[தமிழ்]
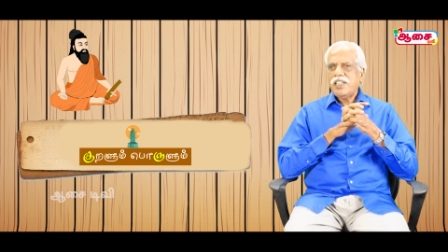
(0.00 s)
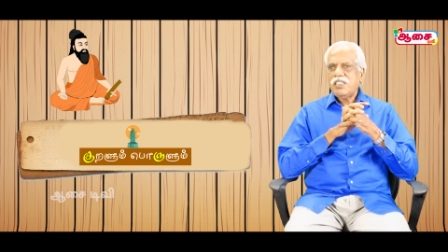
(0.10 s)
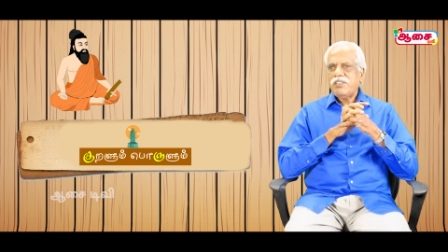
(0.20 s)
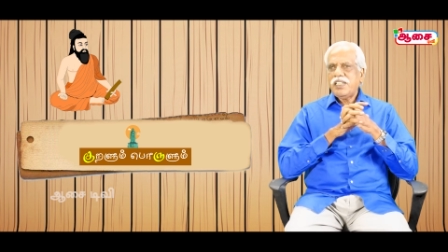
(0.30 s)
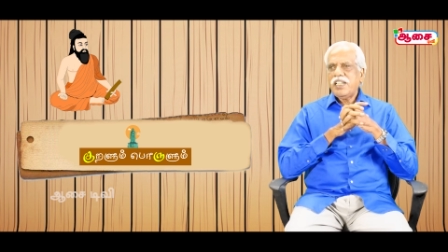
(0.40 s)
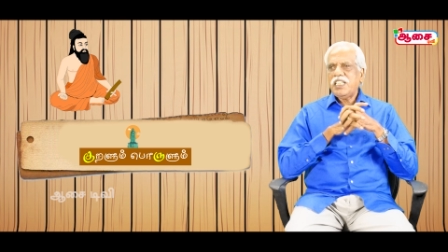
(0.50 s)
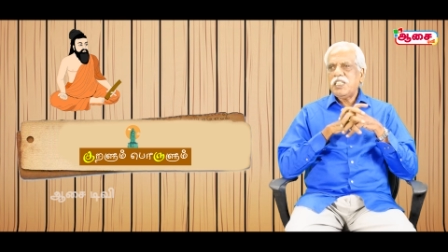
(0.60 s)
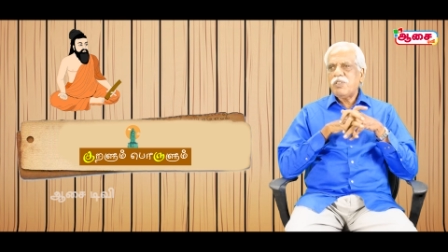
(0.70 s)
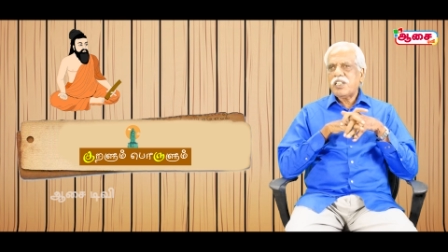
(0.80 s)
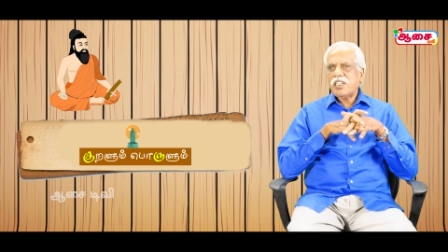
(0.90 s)
எங்கே வட்டி
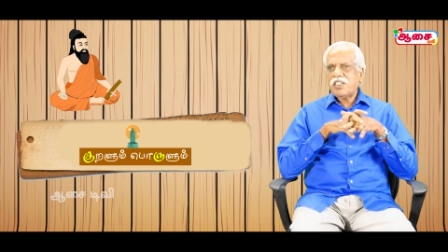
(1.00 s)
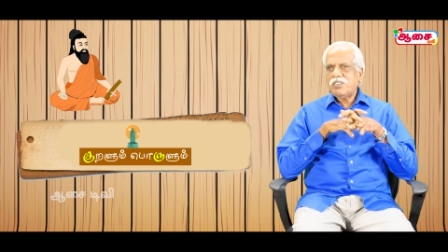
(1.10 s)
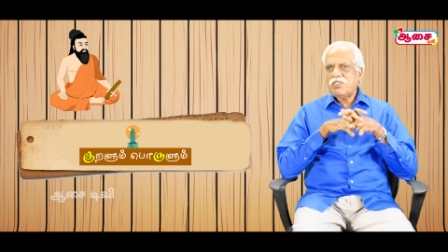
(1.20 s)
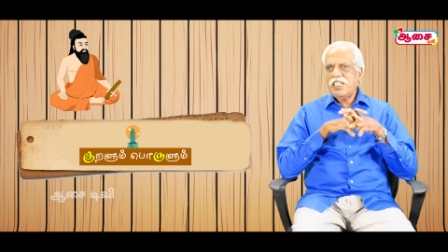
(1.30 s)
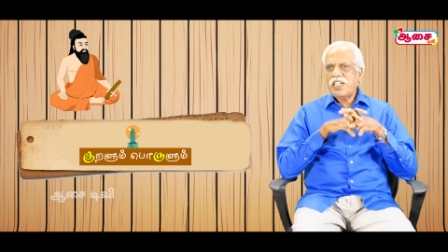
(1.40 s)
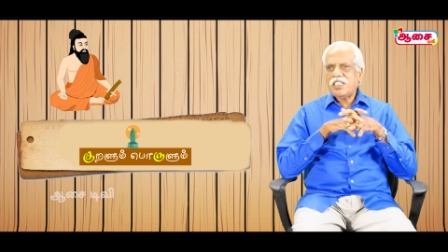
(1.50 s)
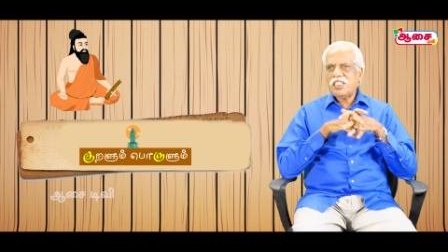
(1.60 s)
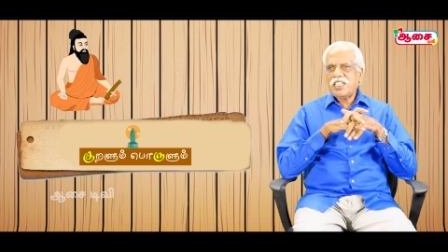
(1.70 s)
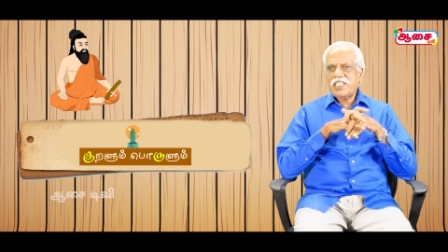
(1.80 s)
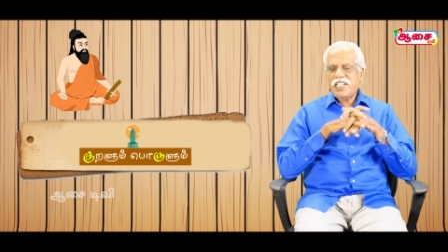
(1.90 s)
அதிகமாக கிடைக்குன்னு
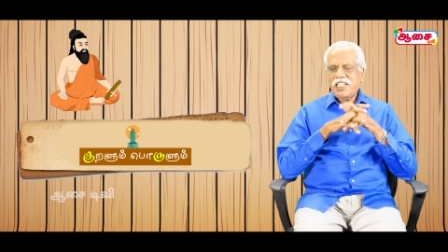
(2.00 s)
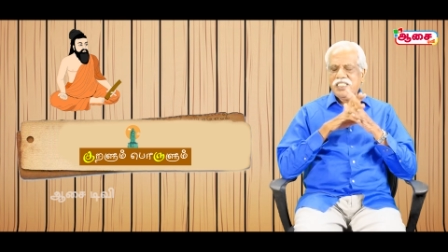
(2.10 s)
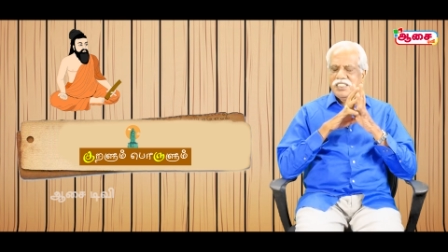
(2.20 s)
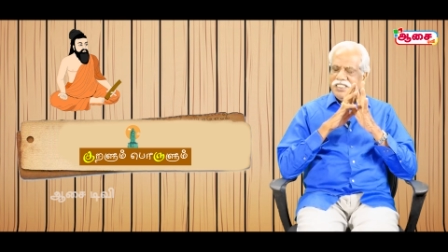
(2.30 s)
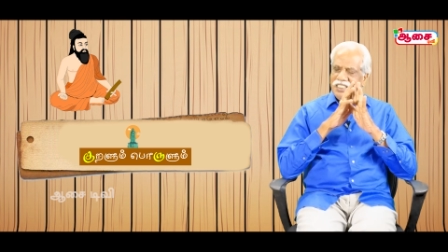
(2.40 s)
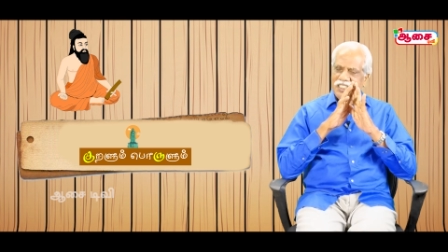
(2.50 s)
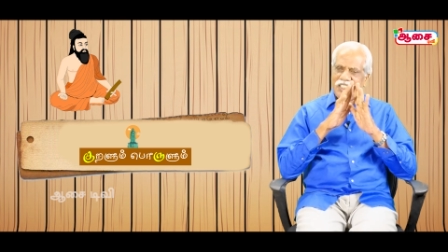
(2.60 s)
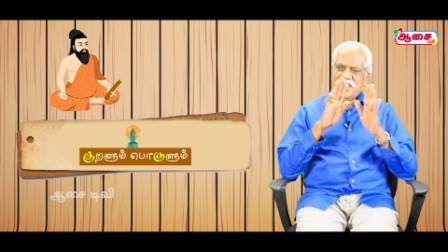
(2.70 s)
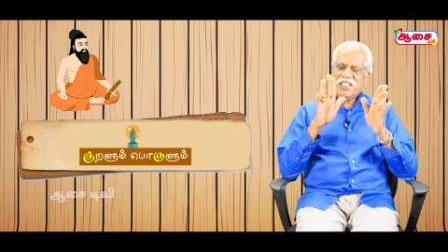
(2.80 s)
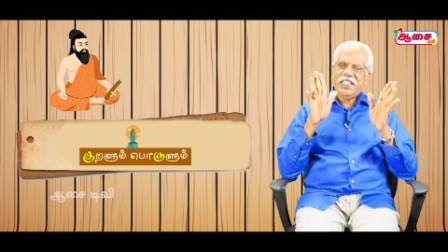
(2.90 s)
வழிகாட்டுகிறாரா
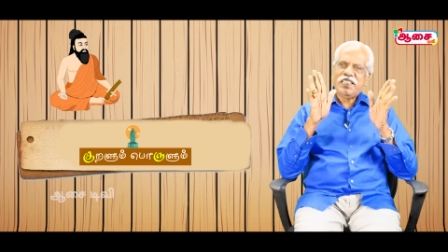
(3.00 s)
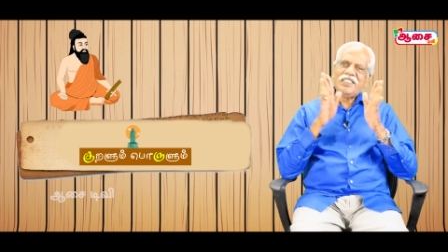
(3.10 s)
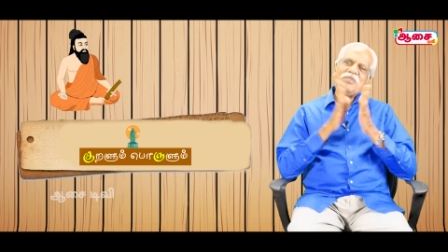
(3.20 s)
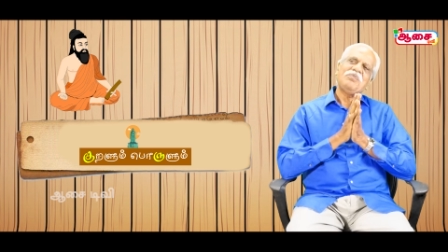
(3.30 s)
இல்லை இல்லை